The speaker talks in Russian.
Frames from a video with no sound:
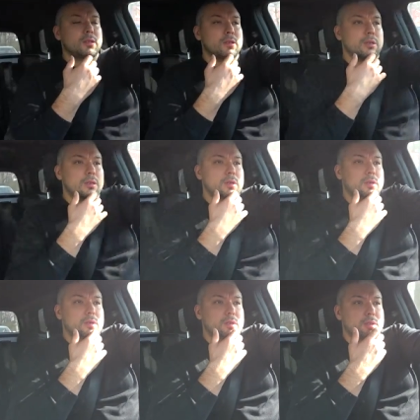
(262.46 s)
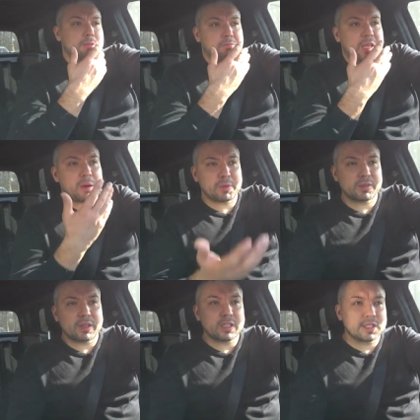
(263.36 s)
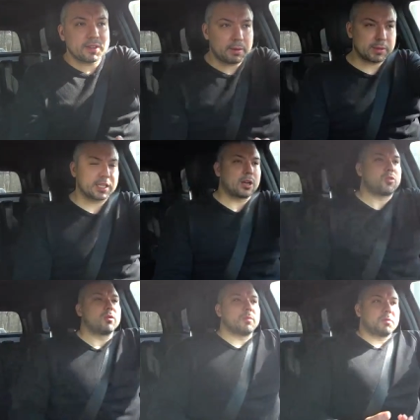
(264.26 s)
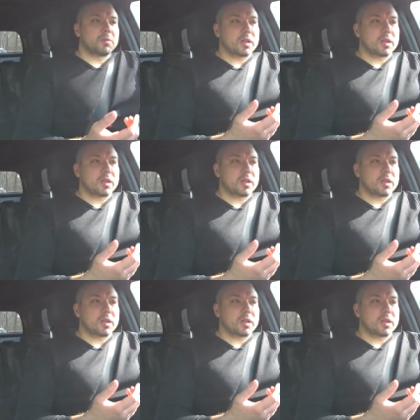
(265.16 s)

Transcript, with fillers: я позвонил своим знакомым,